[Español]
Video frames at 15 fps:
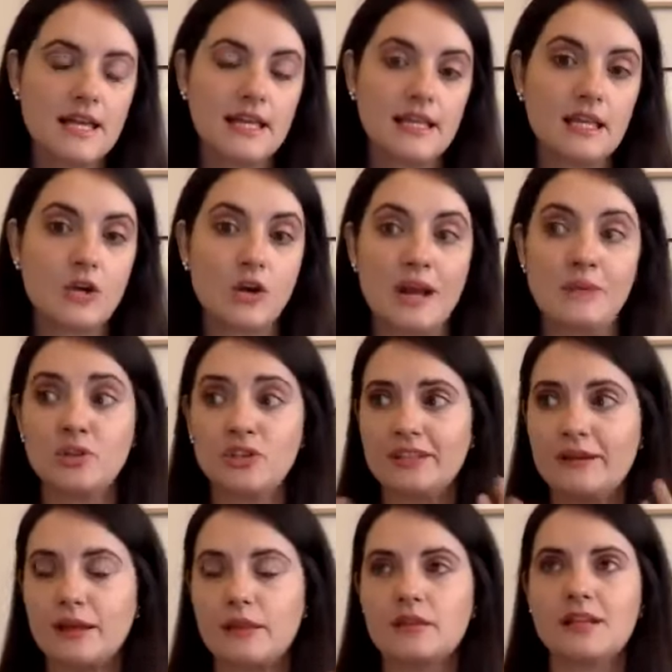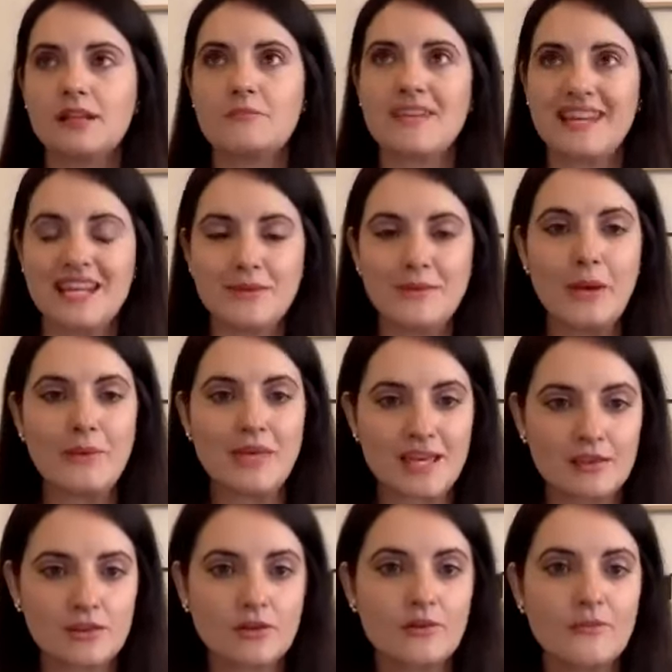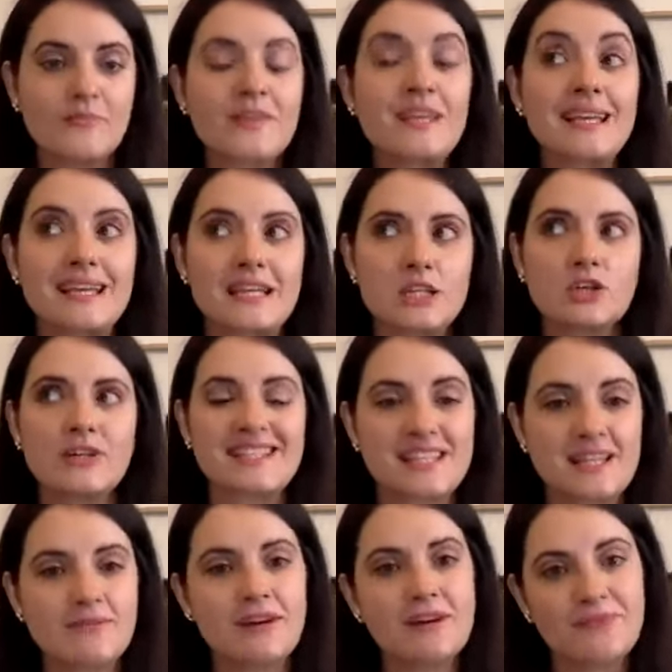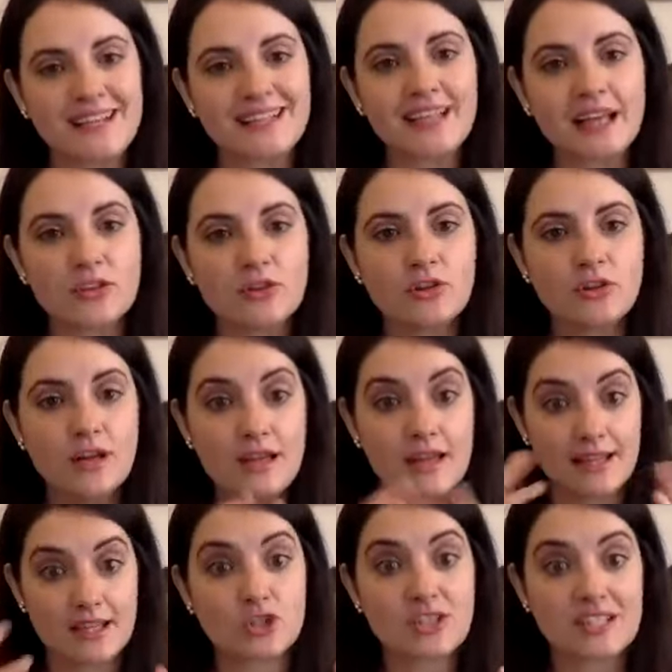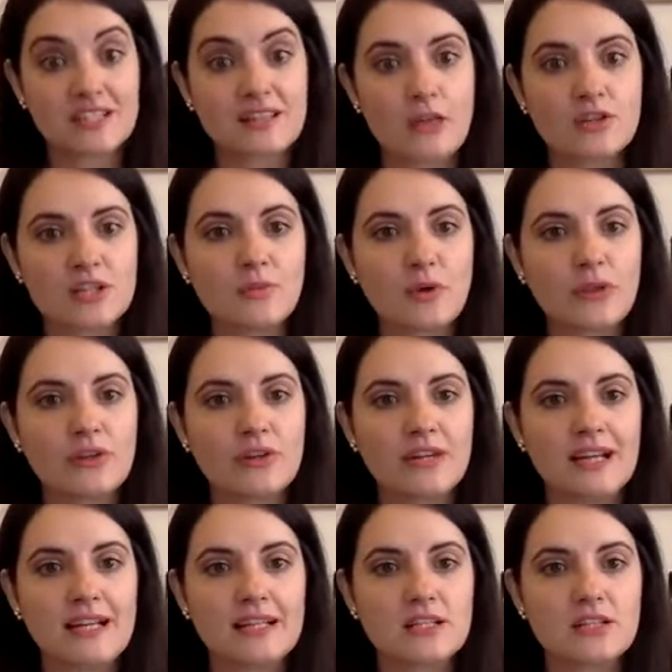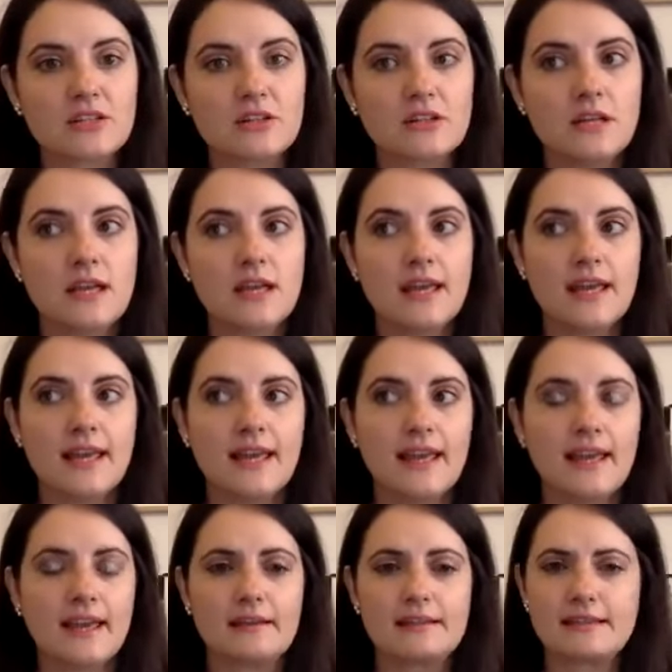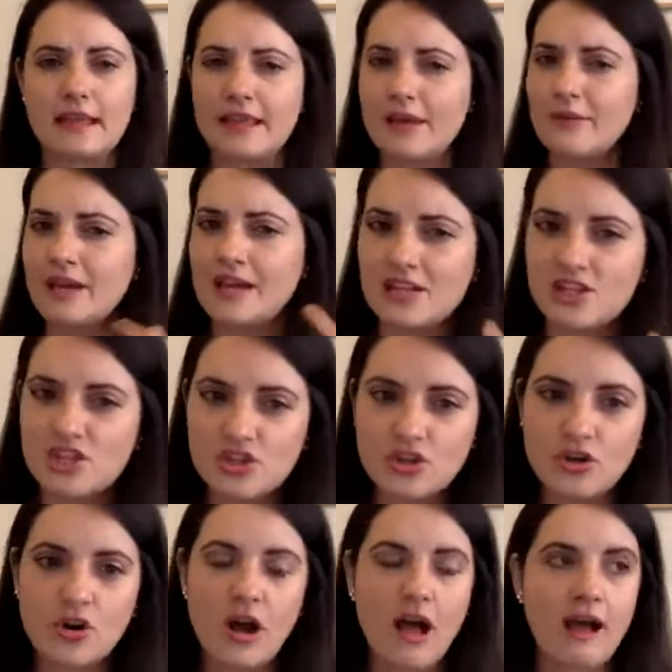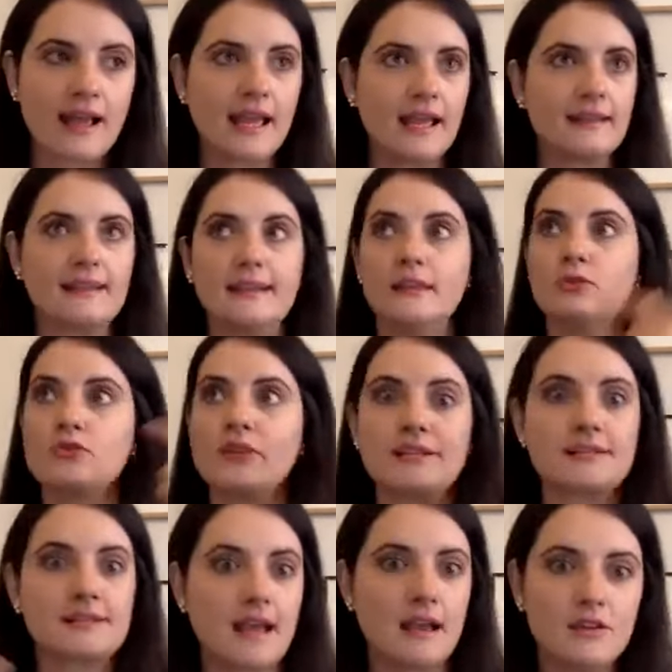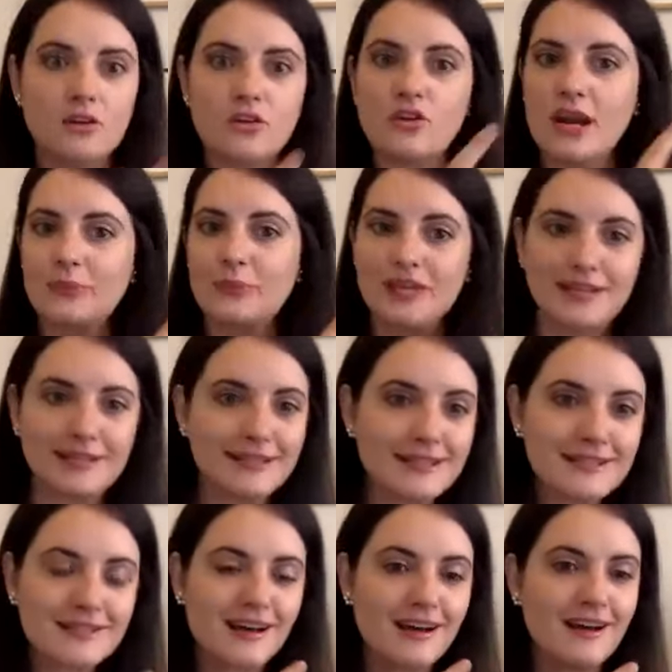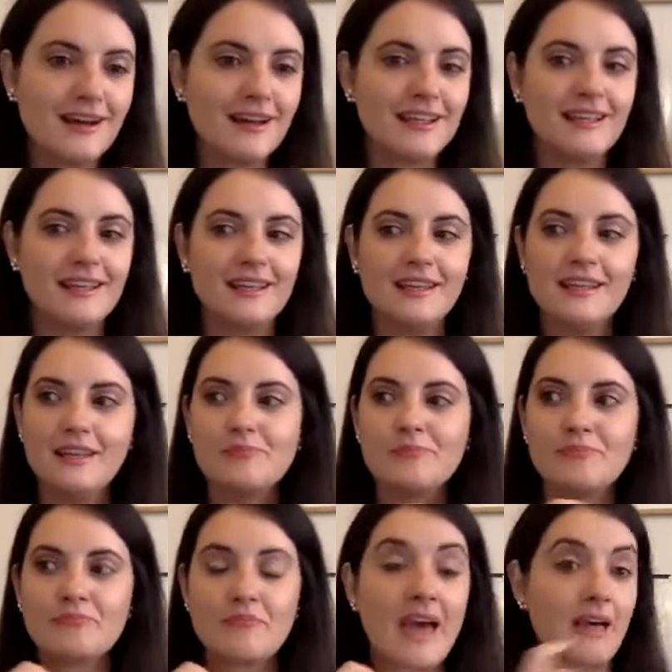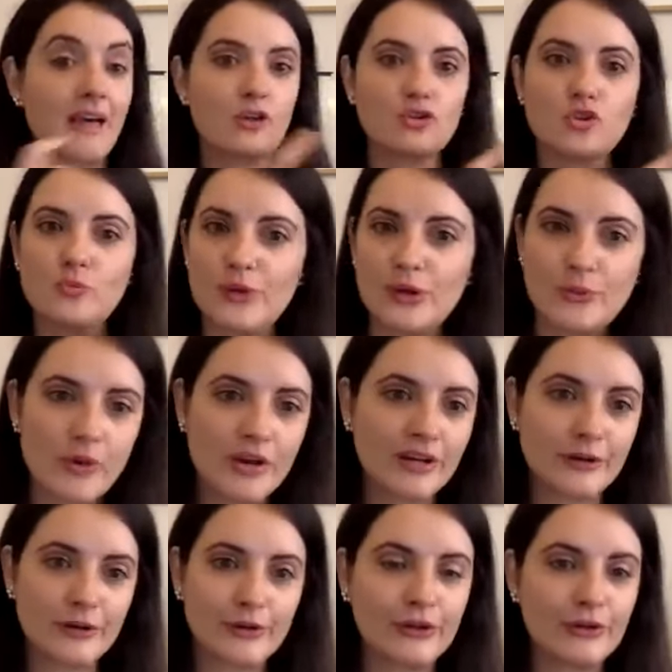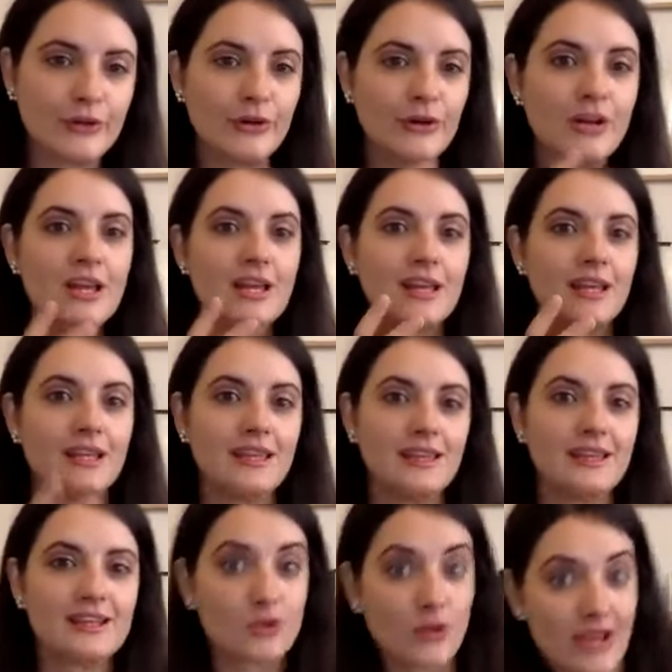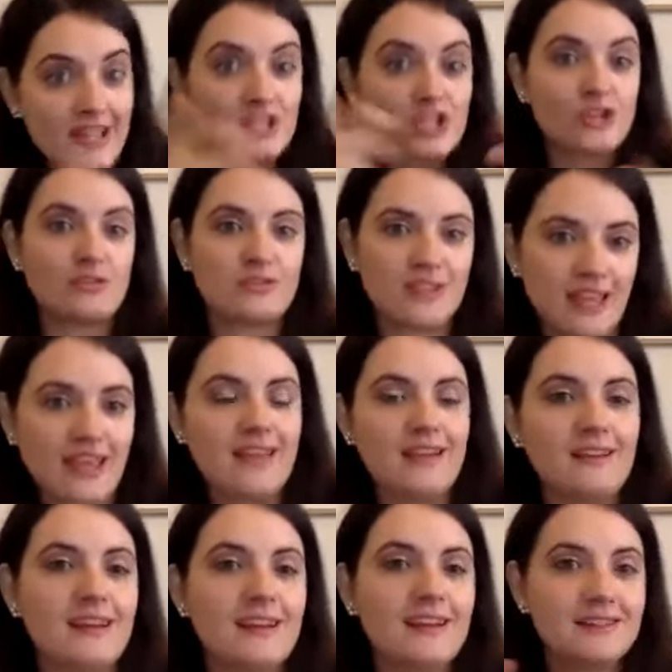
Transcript: y con la motivación también iba viendo qué es lo que estaba afectando esos estados emocionales, ¿no? Eh, ¿Se debe esto a que he tenido un ensayo con la pianista y me ha dado súper buen rollo y esto ha hecho que